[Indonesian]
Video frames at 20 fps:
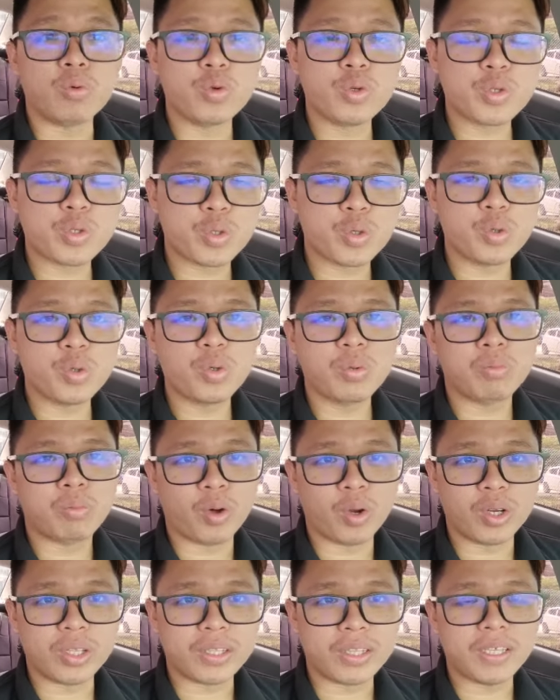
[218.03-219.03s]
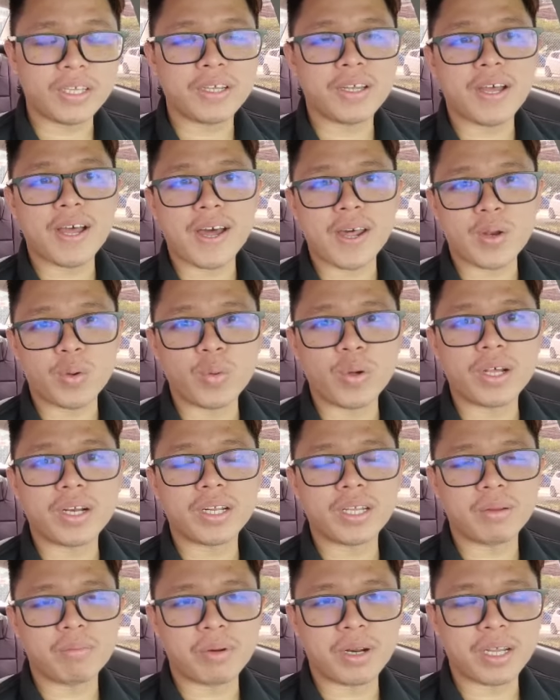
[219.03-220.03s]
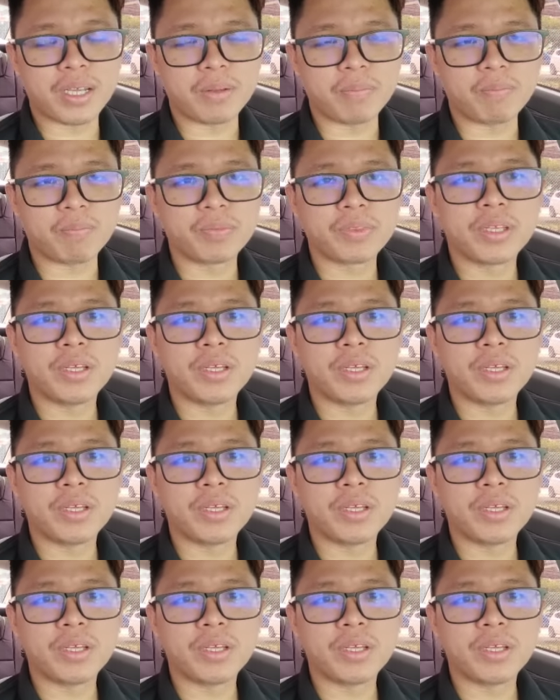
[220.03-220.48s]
musuh politik Anwar Ibrahim.